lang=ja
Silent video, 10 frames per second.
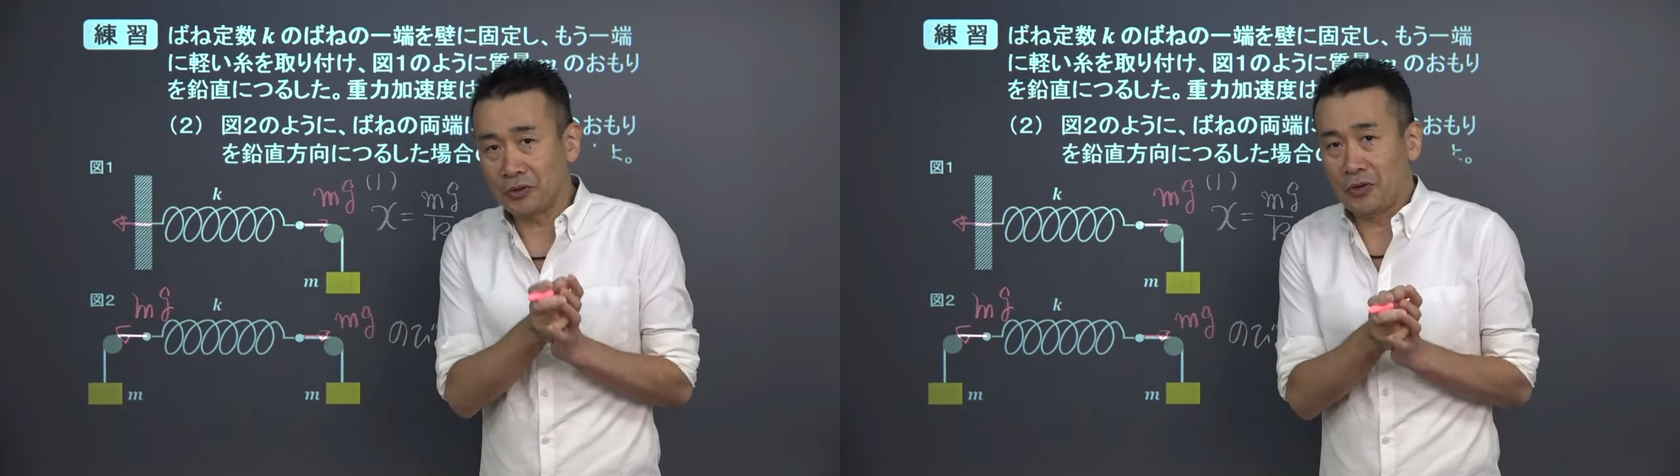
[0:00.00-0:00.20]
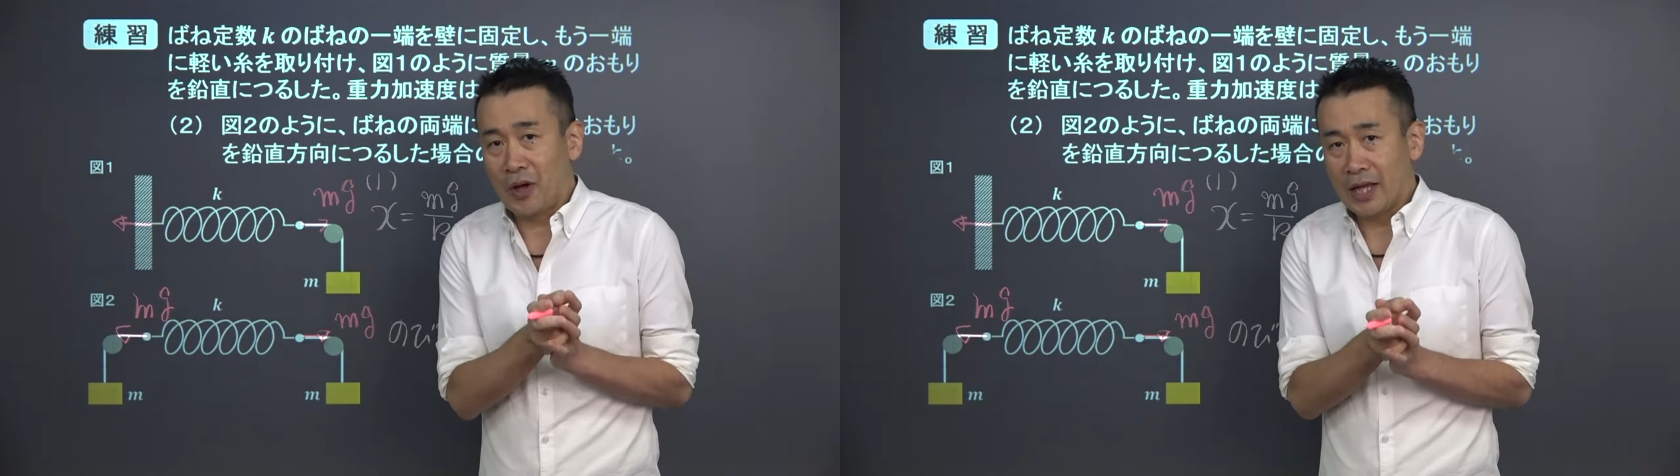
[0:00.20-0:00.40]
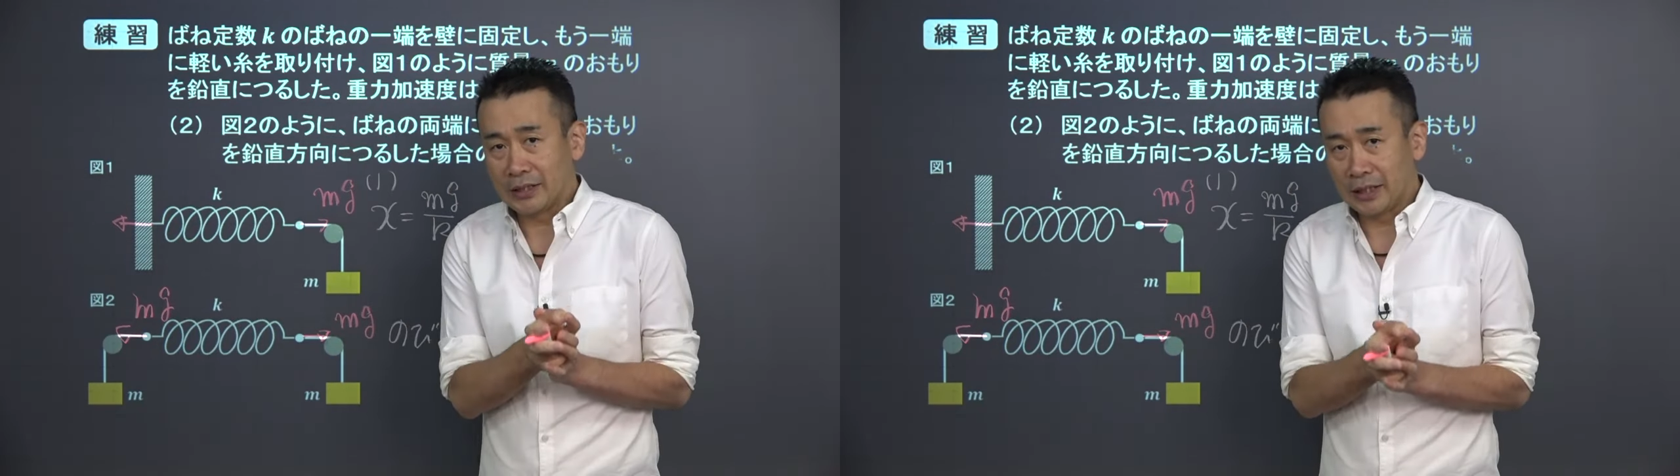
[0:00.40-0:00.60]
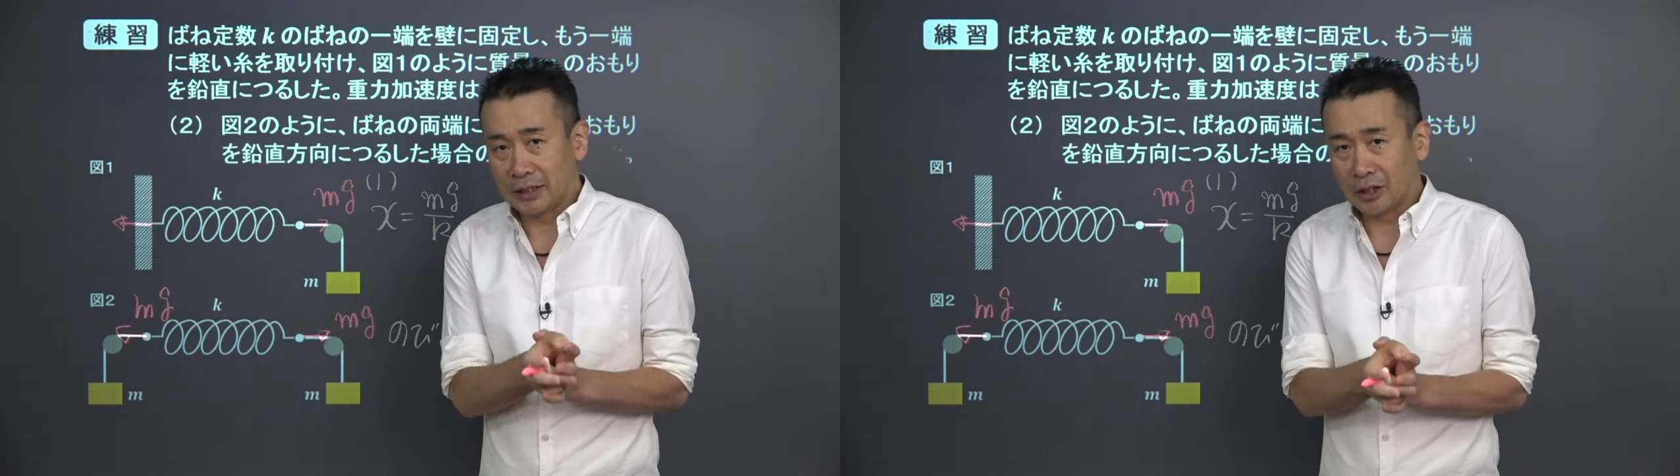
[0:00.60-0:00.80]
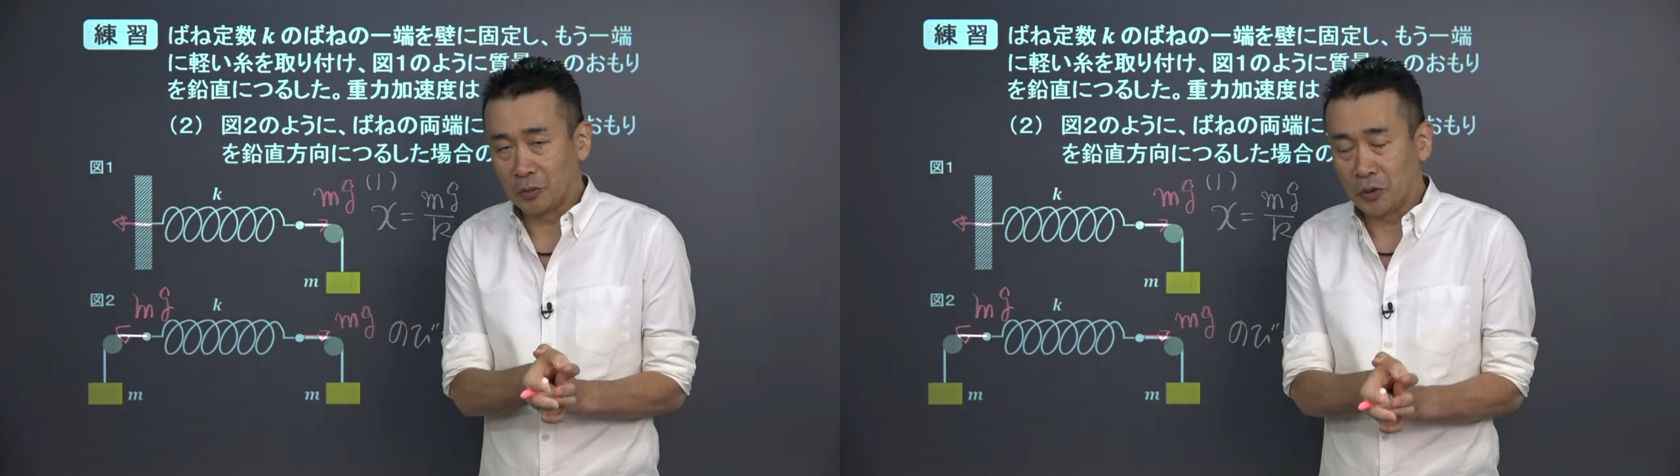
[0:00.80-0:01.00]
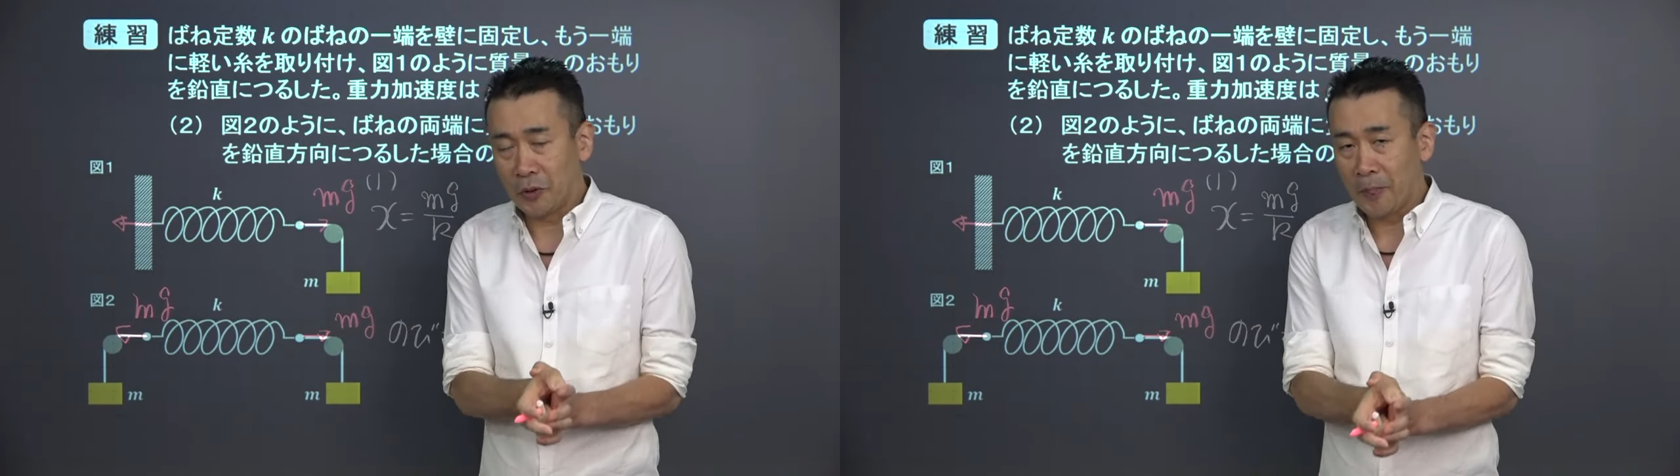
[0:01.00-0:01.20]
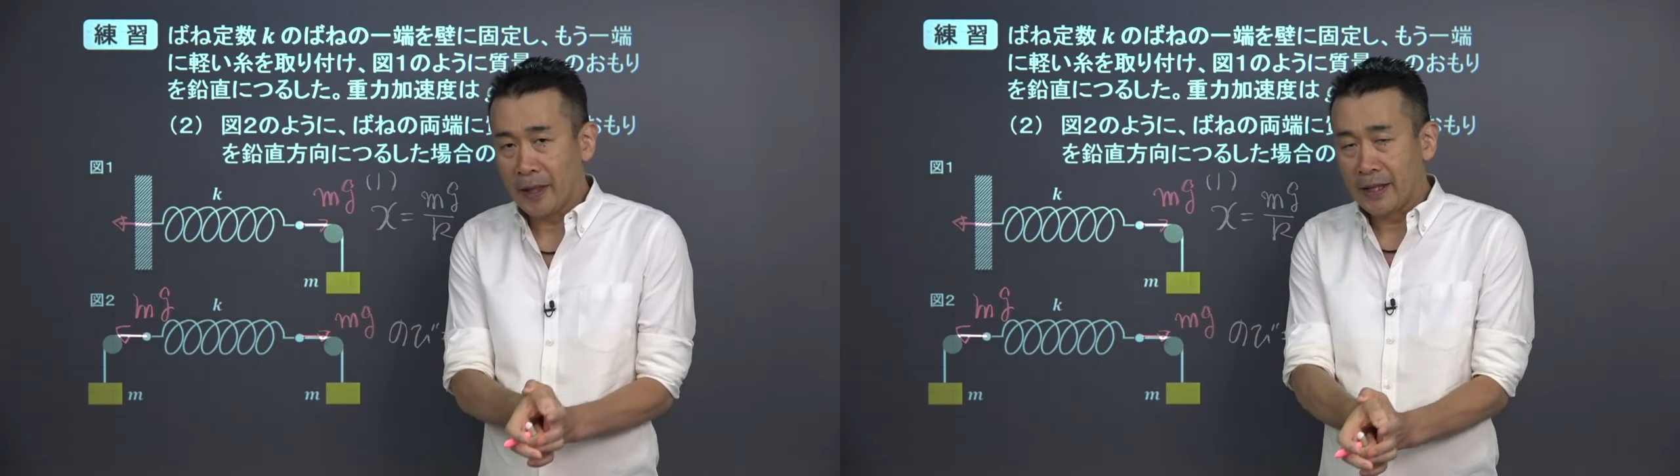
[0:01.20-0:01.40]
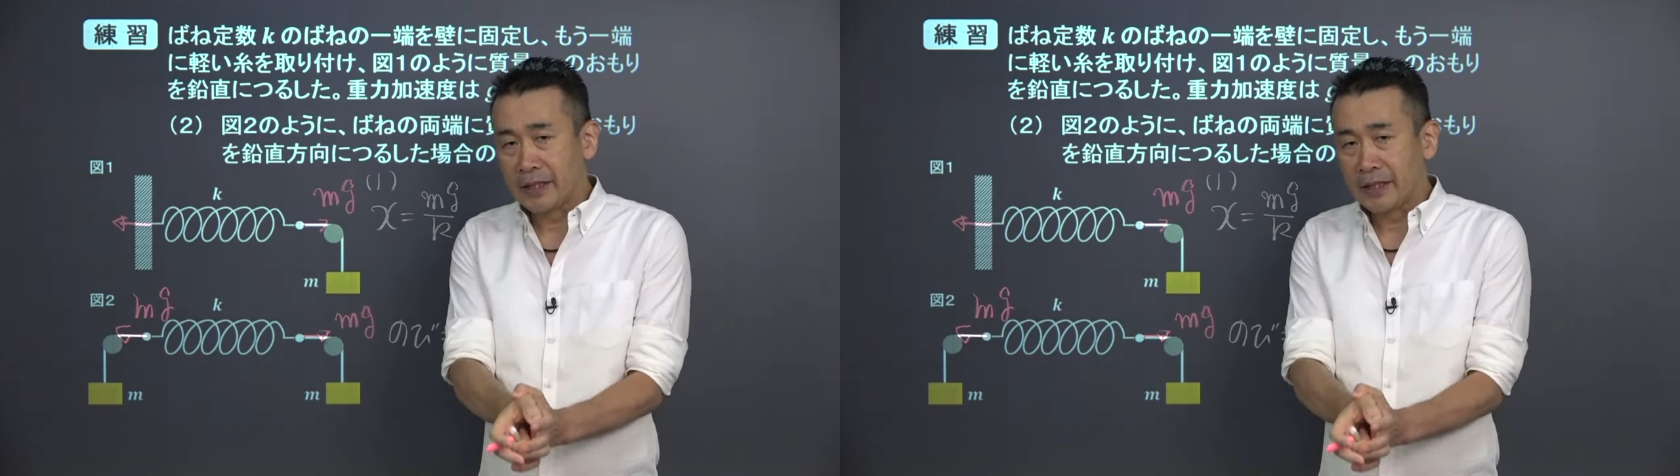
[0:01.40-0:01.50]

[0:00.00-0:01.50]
ていう話なんだけども